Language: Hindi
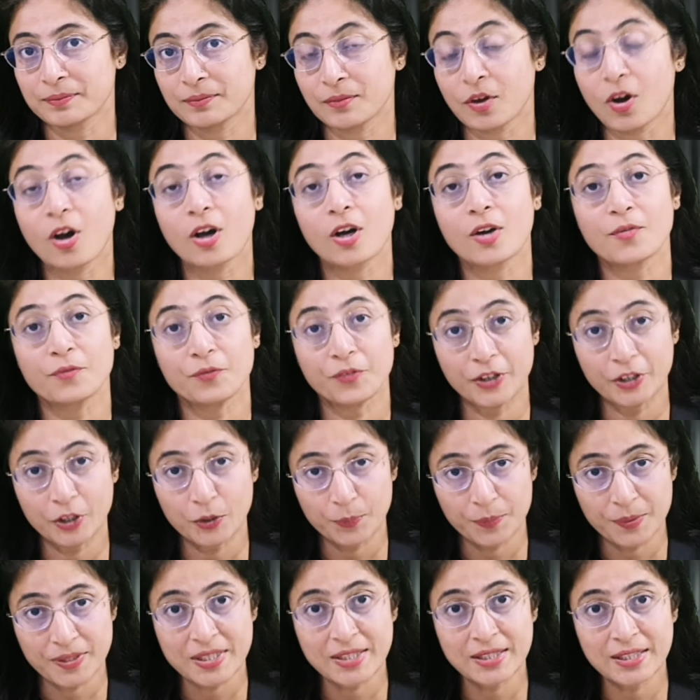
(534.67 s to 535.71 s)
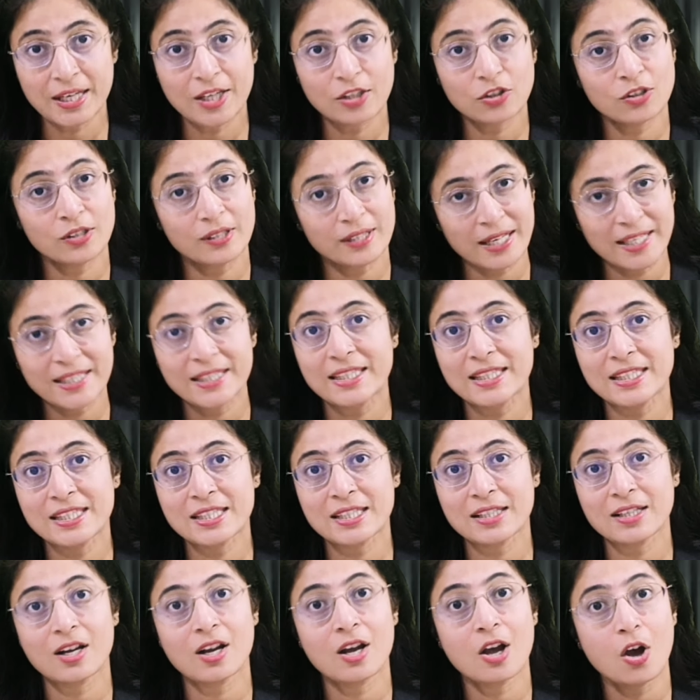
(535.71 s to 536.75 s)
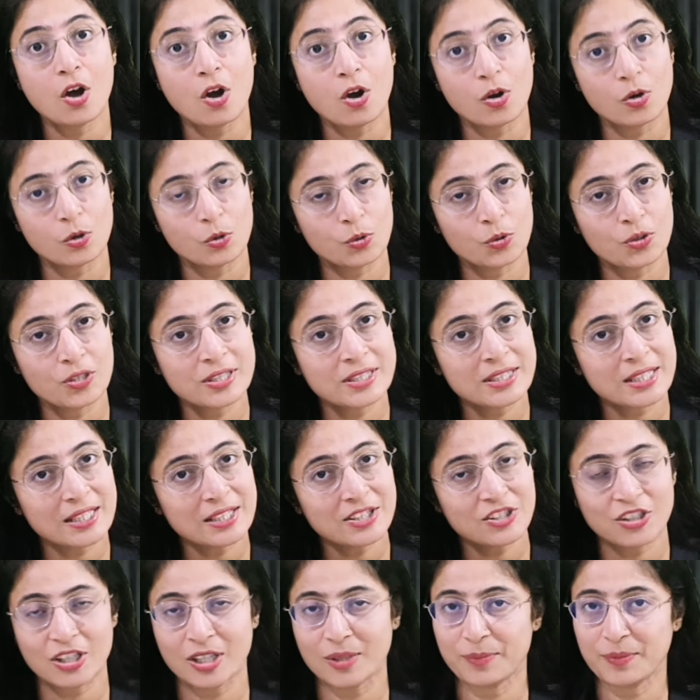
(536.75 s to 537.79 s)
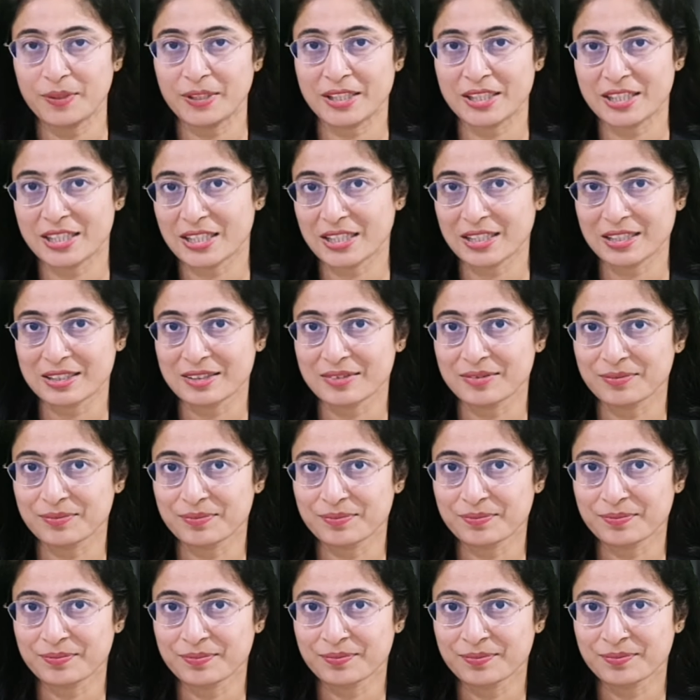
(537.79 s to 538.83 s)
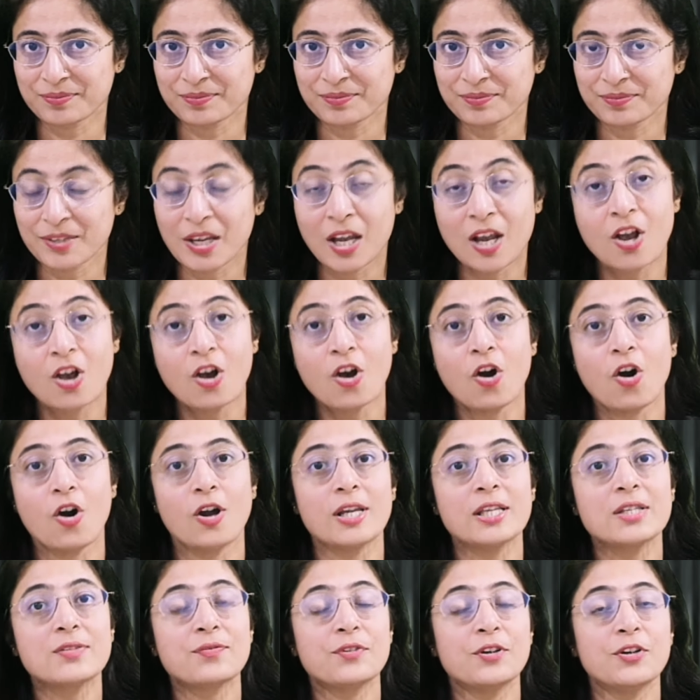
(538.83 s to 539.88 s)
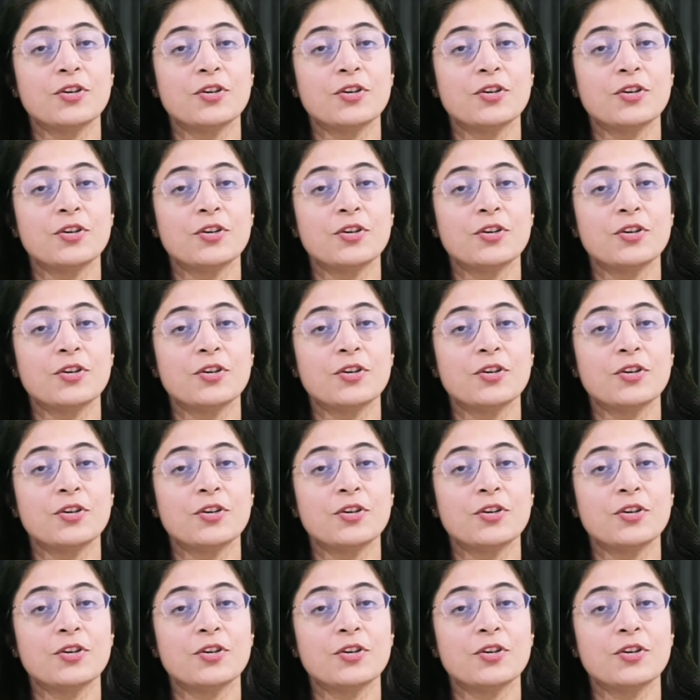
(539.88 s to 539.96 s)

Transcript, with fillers: अगर वीडियो पसंद आए तो लाइक कीजिएगा और लोगों के साथ शेयर भी कीजिएगा और इस वीडियो